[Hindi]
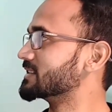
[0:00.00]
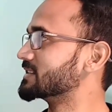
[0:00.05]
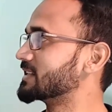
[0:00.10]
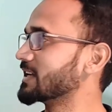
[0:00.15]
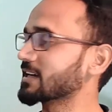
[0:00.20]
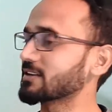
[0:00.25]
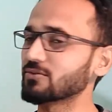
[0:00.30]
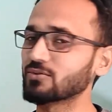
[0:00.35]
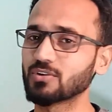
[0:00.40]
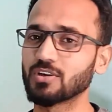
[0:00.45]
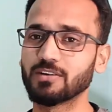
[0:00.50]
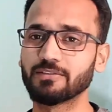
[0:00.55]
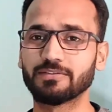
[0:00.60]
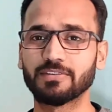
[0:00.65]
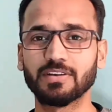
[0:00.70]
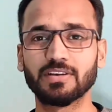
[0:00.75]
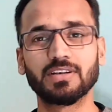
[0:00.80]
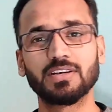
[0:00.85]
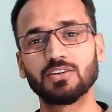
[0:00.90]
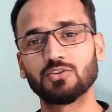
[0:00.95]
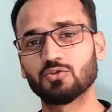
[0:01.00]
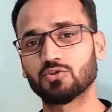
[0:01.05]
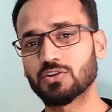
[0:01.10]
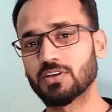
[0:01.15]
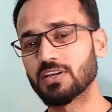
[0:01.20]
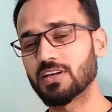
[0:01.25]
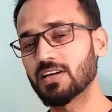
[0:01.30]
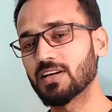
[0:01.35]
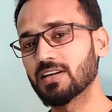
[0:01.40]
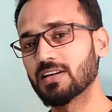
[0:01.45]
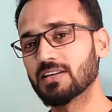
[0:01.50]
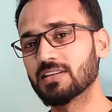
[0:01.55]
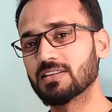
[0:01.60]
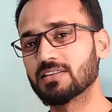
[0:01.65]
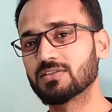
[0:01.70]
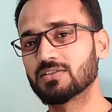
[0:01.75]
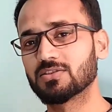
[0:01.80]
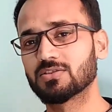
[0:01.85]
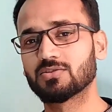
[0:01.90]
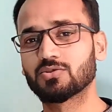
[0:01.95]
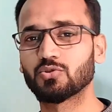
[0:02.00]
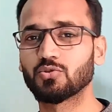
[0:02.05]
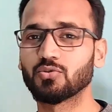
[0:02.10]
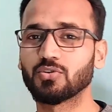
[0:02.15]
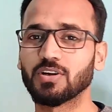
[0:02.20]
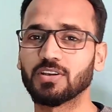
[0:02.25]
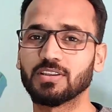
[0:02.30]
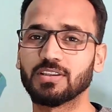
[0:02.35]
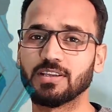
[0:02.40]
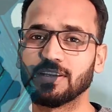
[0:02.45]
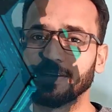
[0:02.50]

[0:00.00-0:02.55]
टेक्नो गिफ्ट तो चलिए शुरू करते